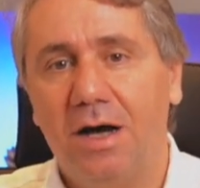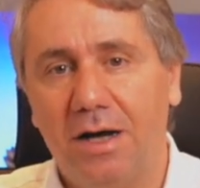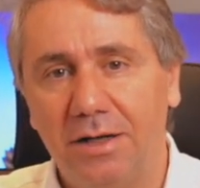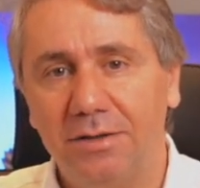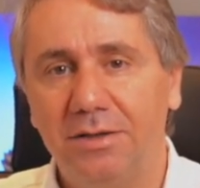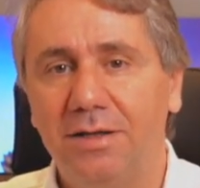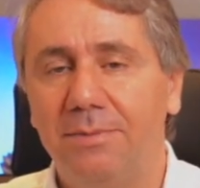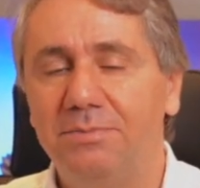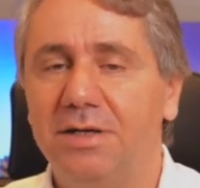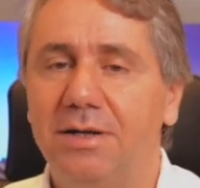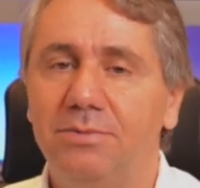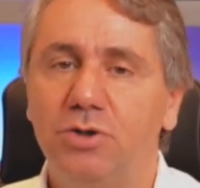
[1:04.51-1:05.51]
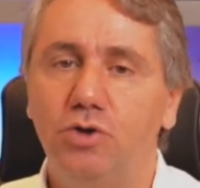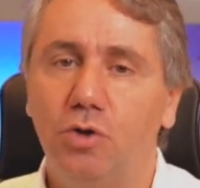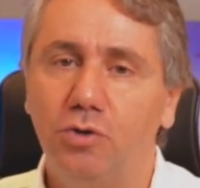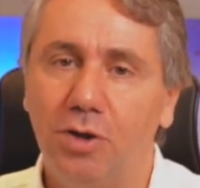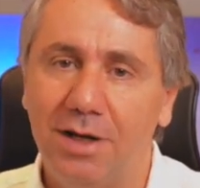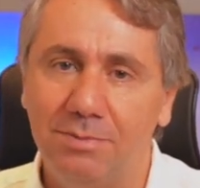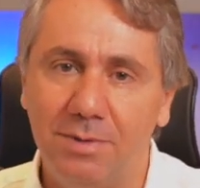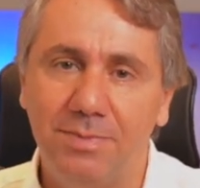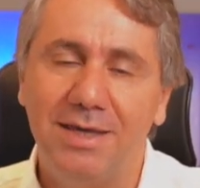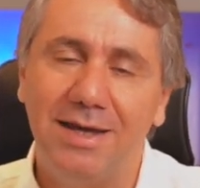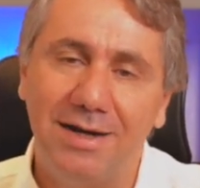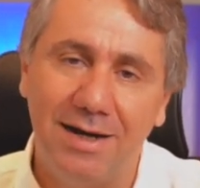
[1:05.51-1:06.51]
Ardından bir remisyon dönemi,
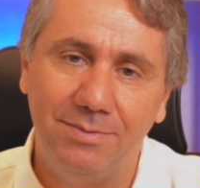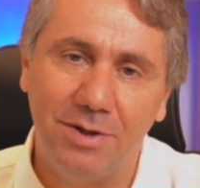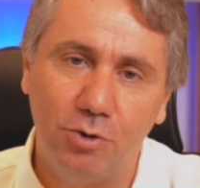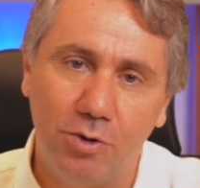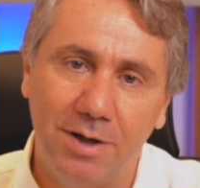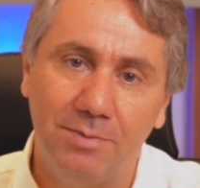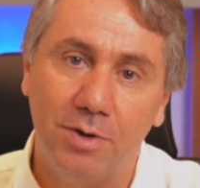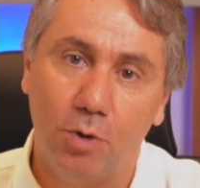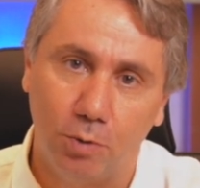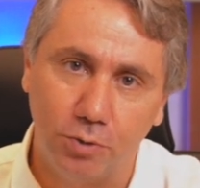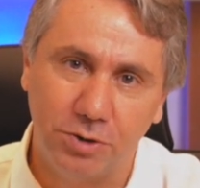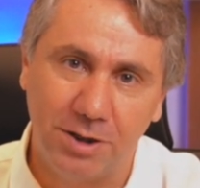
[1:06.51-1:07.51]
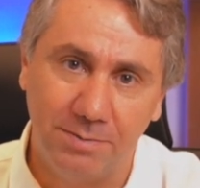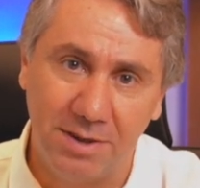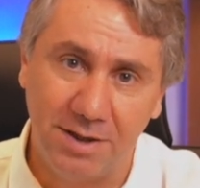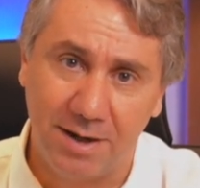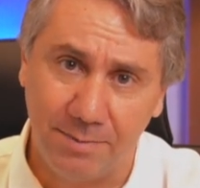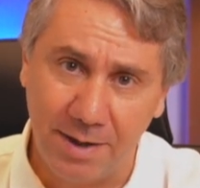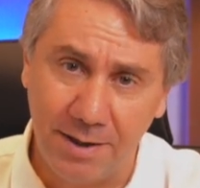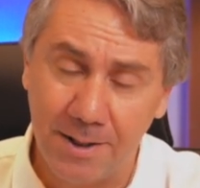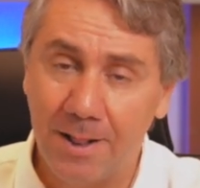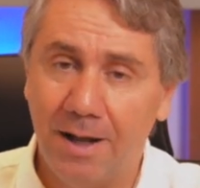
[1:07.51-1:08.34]
bir gerileme dönemi oluşabilir ama